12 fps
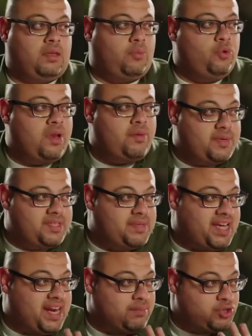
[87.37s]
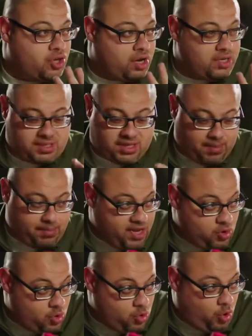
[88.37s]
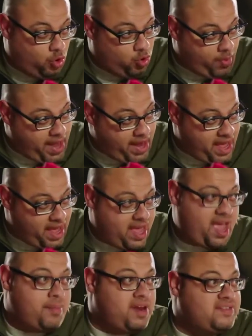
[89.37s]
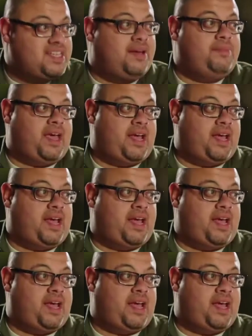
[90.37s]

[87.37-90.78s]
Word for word: طب والنبي بس ما تتكلمش خالص لما يجوا يقعدوا معانا اعمل نفسك ابن